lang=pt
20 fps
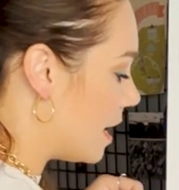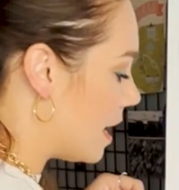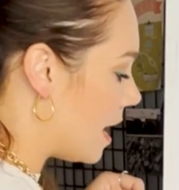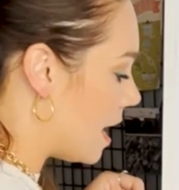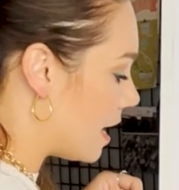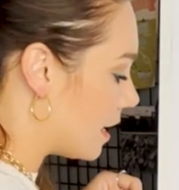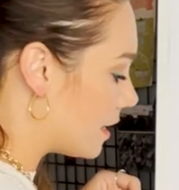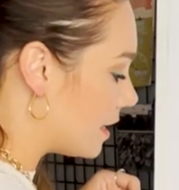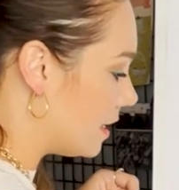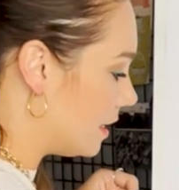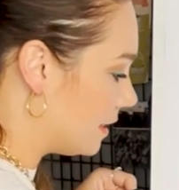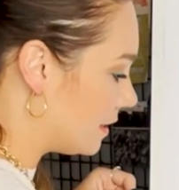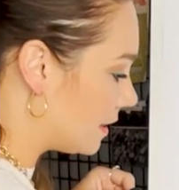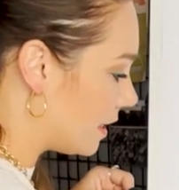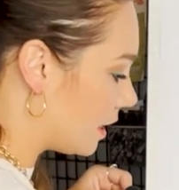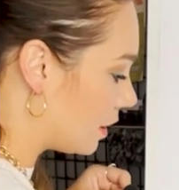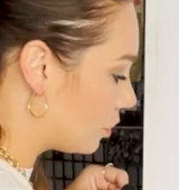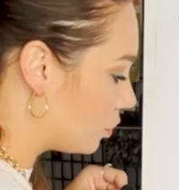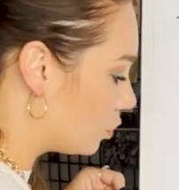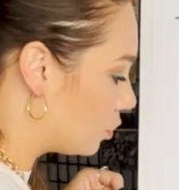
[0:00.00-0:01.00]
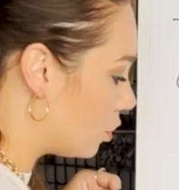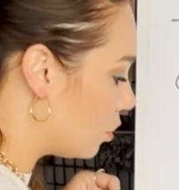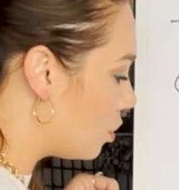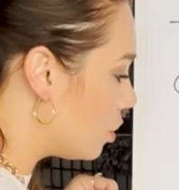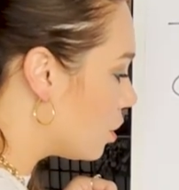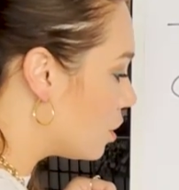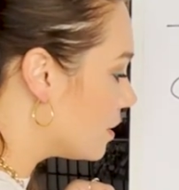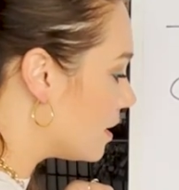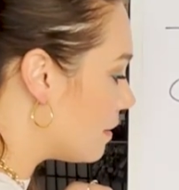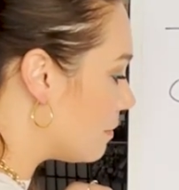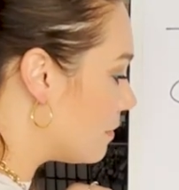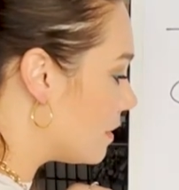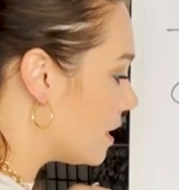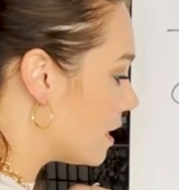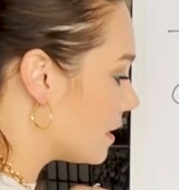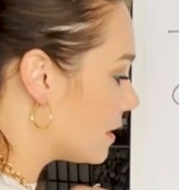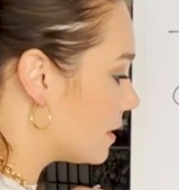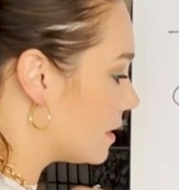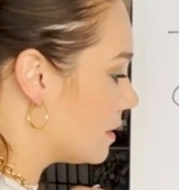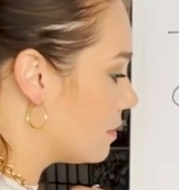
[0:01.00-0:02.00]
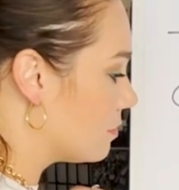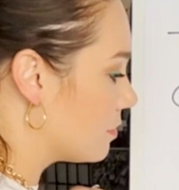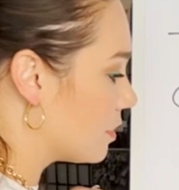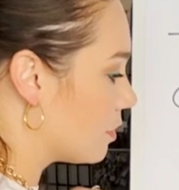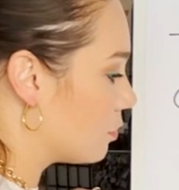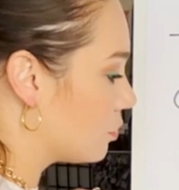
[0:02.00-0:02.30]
aqui está toda a minha ação que